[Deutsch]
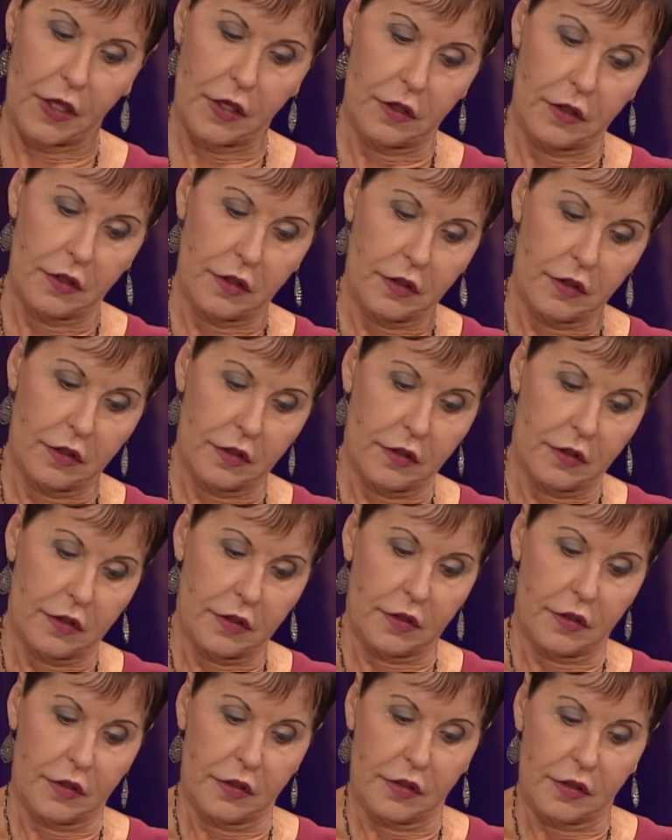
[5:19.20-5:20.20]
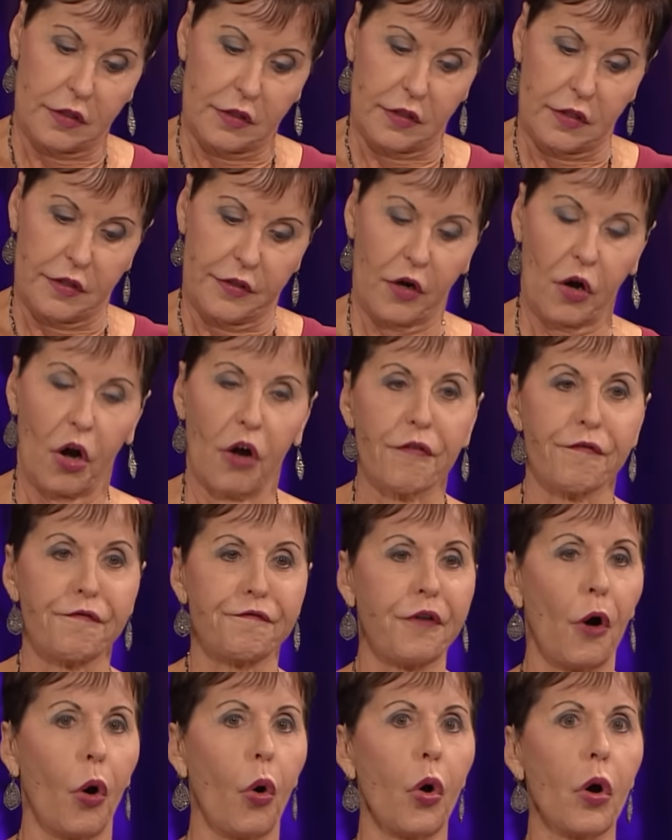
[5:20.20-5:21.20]
gibt es noch
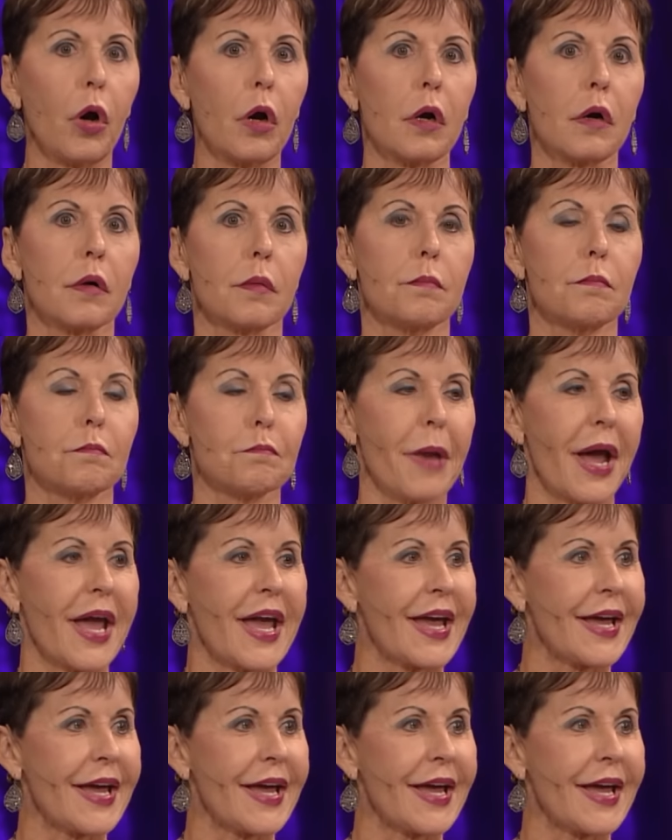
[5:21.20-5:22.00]
vier